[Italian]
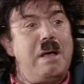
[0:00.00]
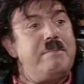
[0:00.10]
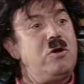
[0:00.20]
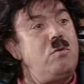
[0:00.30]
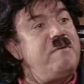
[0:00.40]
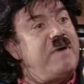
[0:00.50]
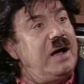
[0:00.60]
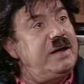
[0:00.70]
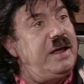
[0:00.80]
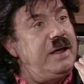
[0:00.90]
me non mi
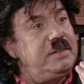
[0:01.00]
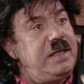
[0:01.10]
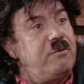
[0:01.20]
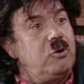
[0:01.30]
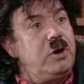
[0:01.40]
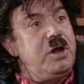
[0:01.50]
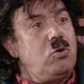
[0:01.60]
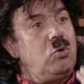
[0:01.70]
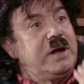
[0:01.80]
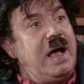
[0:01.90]
va che devono
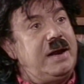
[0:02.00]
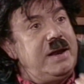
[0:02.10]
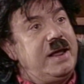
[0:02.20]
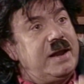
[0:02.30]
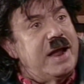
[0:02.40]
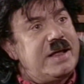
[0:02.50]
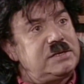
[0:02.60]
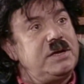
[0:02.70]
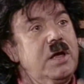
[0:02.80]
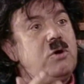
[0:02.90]
inculcare nei
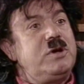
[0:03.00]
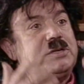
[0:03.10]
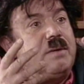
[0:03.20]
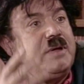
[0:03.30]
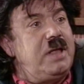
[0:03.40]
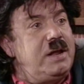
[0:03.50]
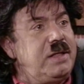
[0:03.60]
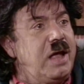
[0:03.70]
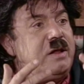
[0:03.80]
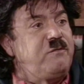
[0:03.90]
ragazzi questa
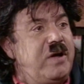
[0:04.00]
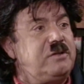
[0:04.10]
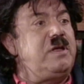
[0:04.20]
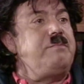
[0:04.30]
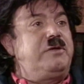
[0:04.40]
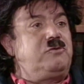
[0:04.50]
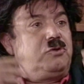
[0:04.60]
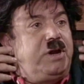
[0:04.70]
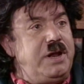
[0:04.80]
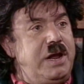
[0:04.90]
mentalità del fatto, sai, eh beh, sto
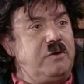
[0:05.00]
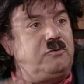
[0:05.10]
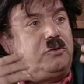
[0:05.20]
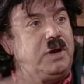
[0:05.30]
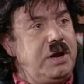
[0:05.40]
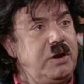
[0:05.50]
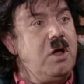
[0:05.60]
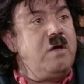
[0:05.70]
trenino, sto trenino,